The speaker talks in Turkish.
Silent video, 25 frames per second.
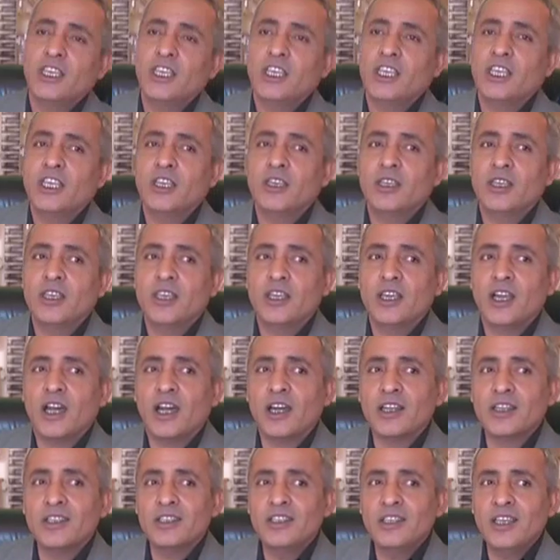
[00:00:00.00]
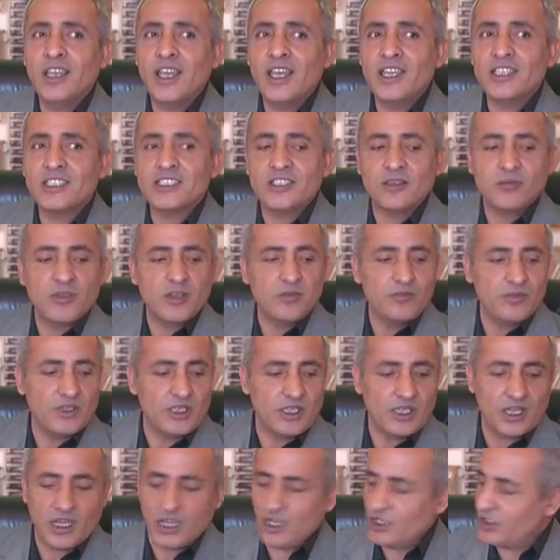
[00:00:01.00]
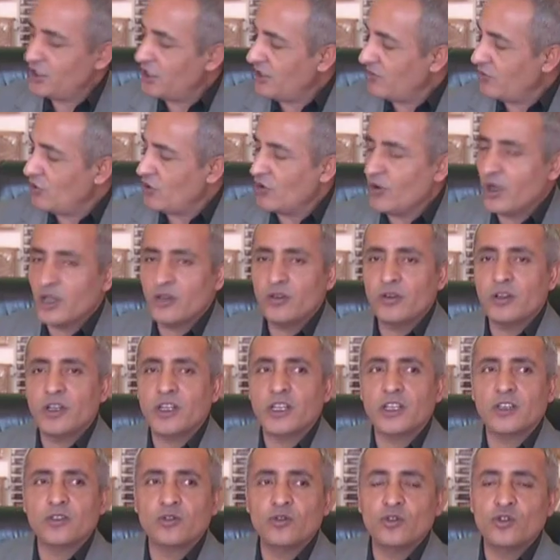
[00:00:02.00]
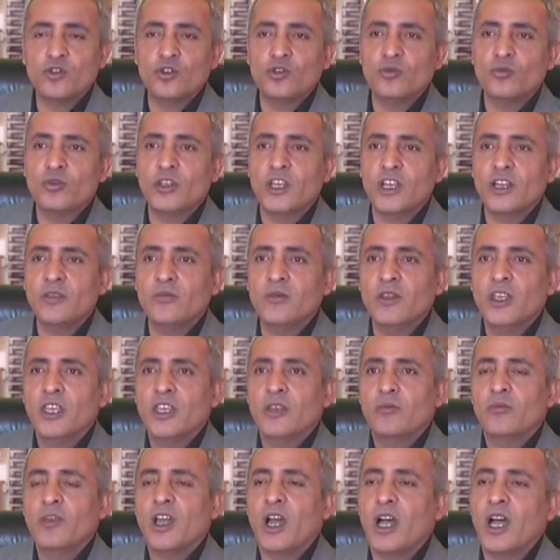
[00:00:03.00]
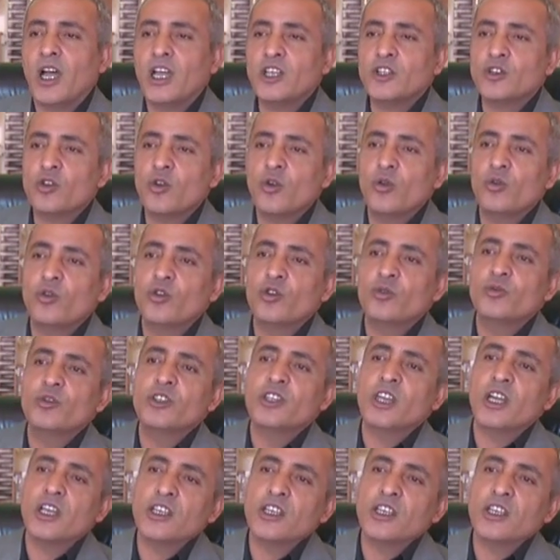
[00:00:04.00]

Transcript: e, arıyı her zaman bir ahşap kovan olarak düşünmeyelim. Bir ağaç kovuğu, bir